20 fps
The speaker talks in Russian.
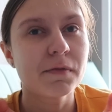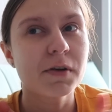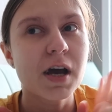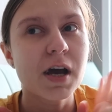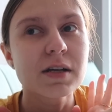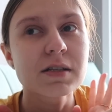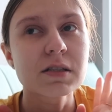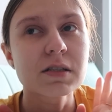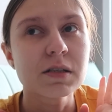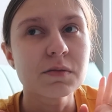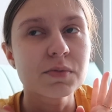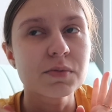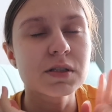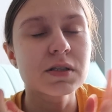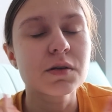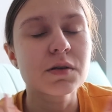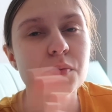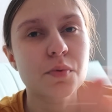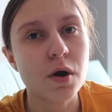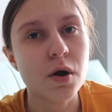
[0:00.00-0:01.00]
появляется и
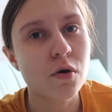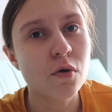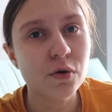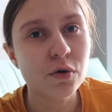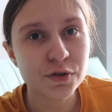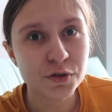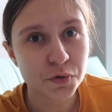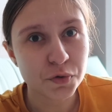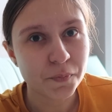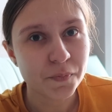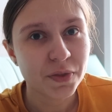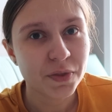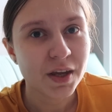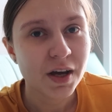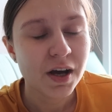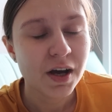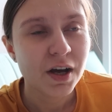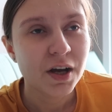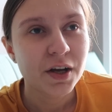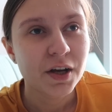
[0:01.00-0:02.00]
быстро проходит.
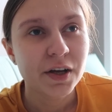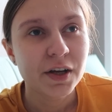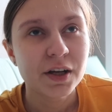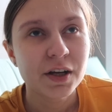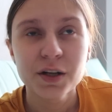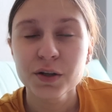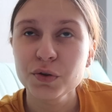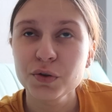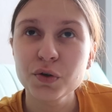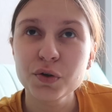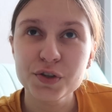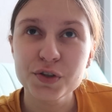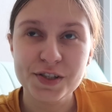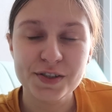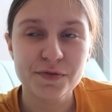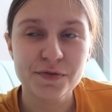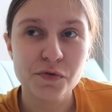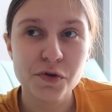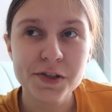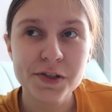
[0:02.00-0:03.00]
Но
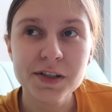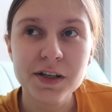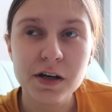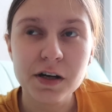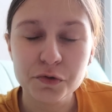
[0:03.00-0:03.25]
сегодня,